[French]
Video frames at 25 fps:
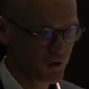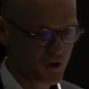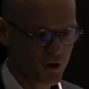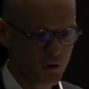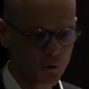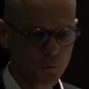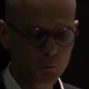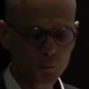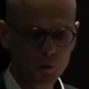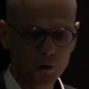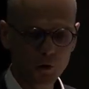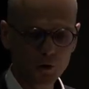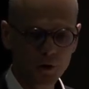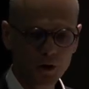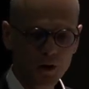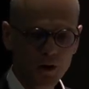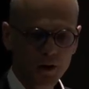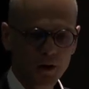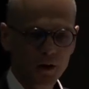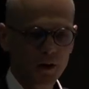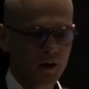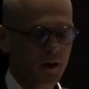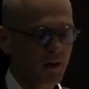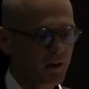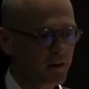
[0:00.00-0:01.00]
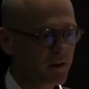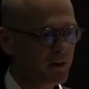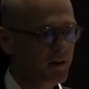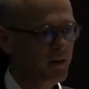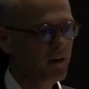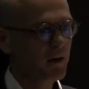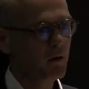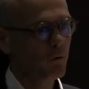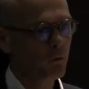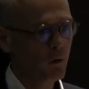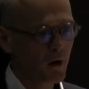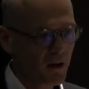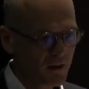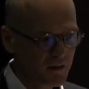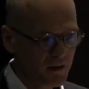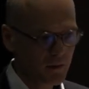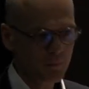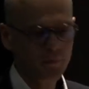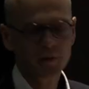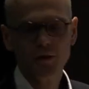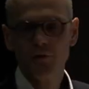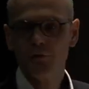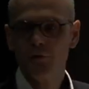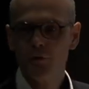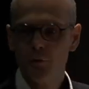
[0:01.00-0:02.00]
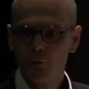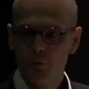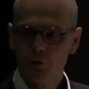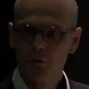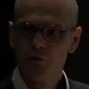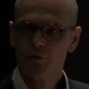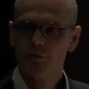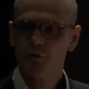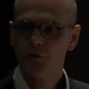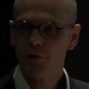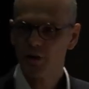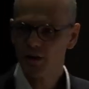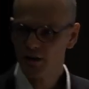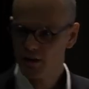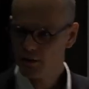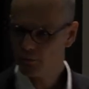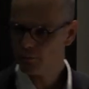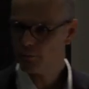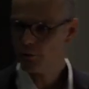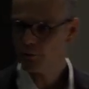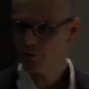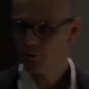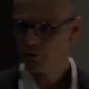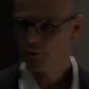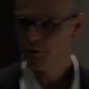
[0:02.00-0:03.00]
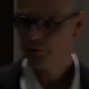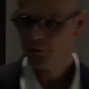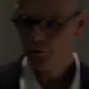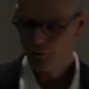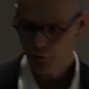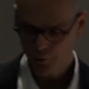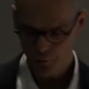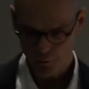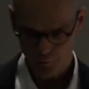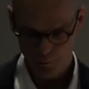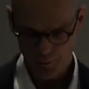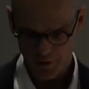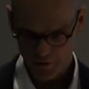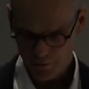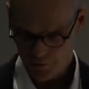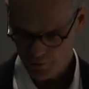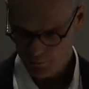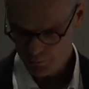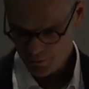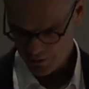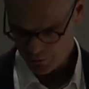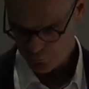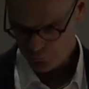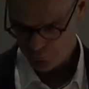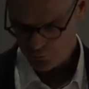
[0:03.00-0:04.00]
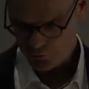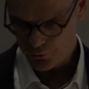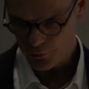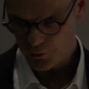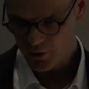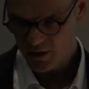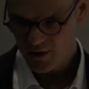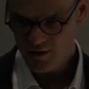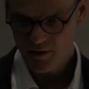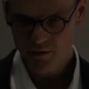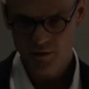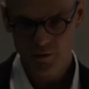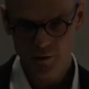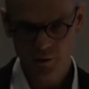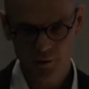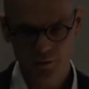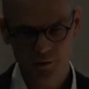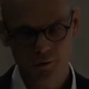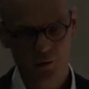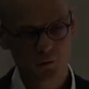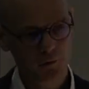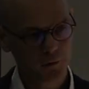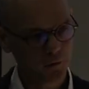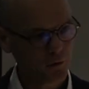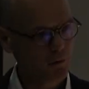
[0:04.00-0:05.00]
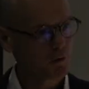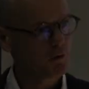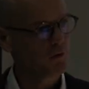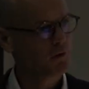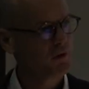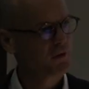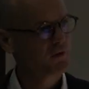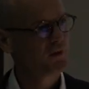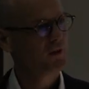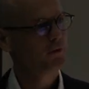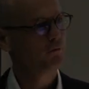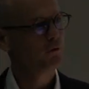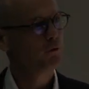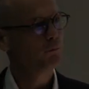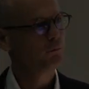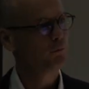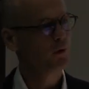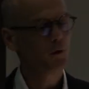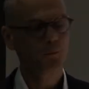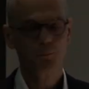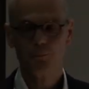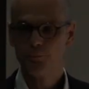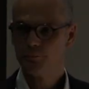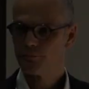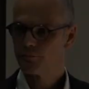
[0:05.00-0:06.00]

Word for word: Génopole, qui ont accepté de prendre ce, rythme, ce, risque dans ce, développement.